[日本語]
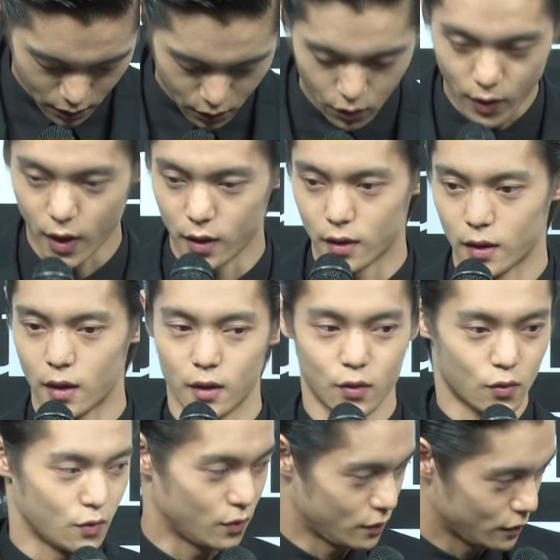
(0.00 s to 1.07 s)
今回えっ、ー、
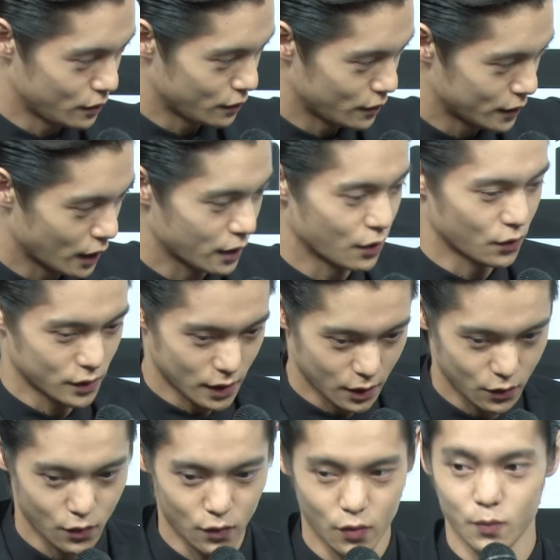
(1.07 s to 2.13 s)
と竹野さ
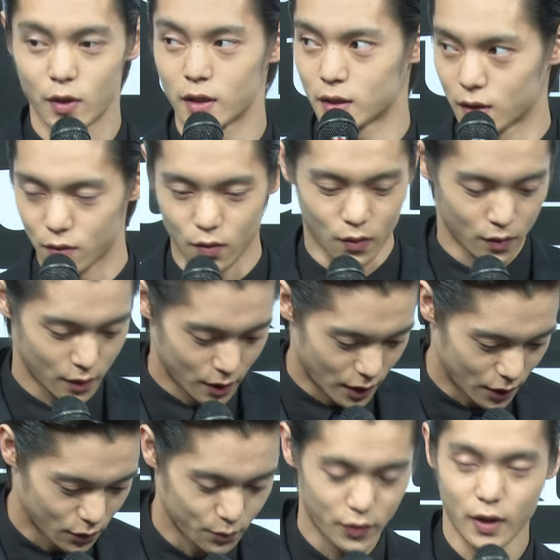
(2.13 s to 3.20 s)
んと野村さんと
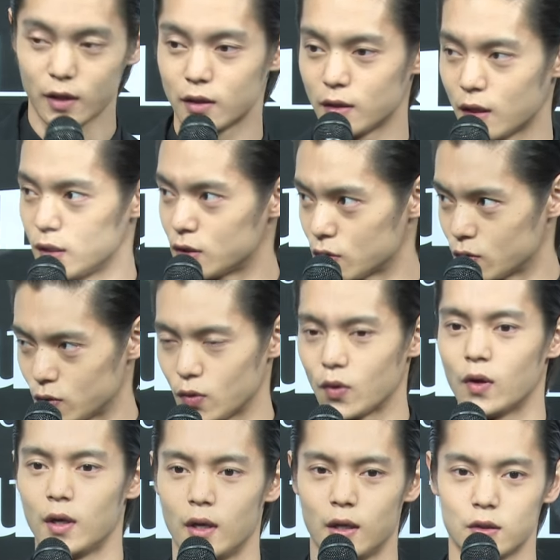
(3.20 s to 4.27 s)
あのブラックな衣装
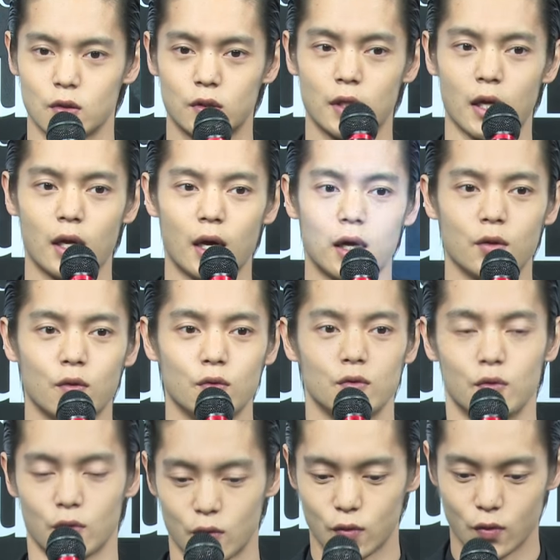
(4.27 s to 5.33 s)
とそしてあの
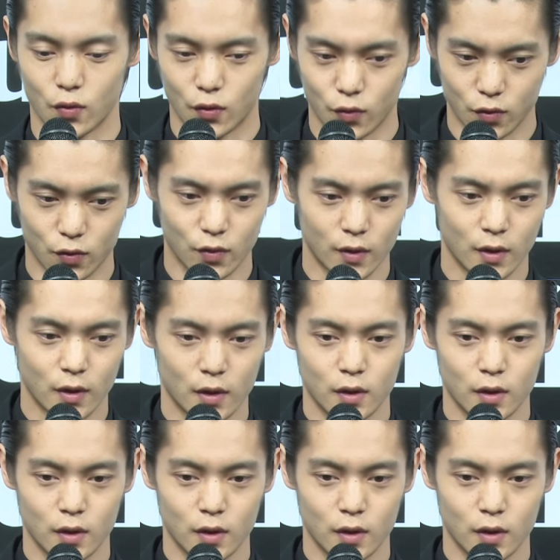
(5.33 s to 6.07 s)
ウーノという